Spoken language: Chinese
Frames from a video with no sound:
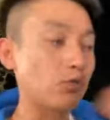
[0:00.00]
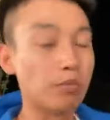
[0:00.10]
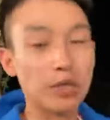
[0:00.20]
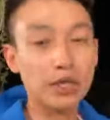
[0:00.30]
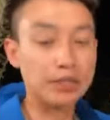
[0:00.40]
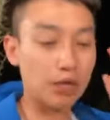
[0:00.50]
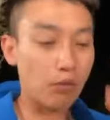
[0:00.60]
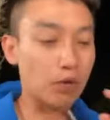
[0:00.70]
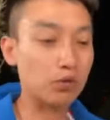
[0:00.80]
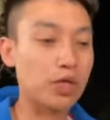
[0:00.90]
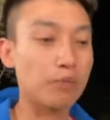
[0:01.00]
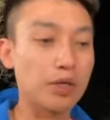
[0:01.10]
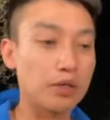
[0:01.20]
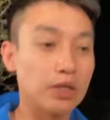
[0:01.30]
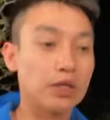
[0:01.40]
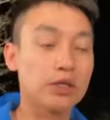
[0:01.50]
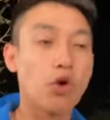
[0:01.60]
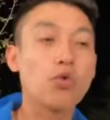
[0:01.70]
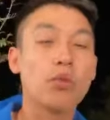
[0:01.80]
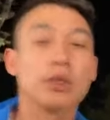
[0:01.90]
我们可以在网络上面
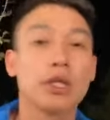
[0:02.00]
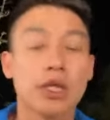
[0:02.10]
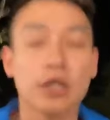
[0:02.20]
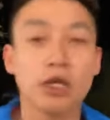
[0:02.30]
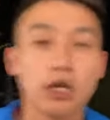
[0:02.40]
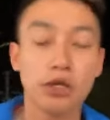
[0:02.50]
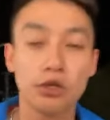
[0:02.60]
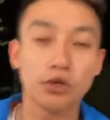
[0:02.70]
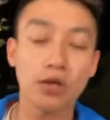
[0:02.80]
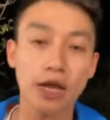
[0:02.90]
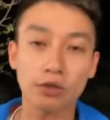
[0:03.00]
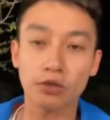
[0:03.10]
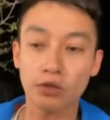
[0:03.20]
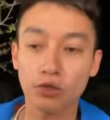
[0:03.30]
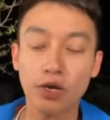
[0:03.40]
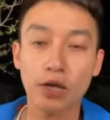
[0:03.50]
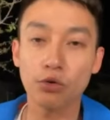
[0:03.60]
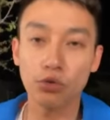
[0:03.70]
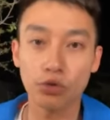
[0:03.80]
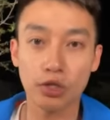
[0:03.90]
冲我们的那个浏览浏览
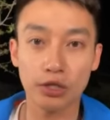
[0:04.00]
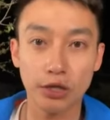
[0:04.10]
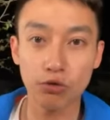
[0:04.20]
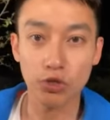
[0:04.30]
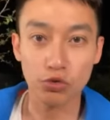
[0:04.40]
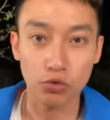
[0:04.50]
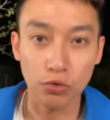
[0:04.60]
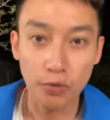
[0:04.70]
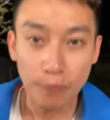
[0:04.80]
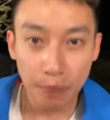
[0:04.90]
率、点阅数。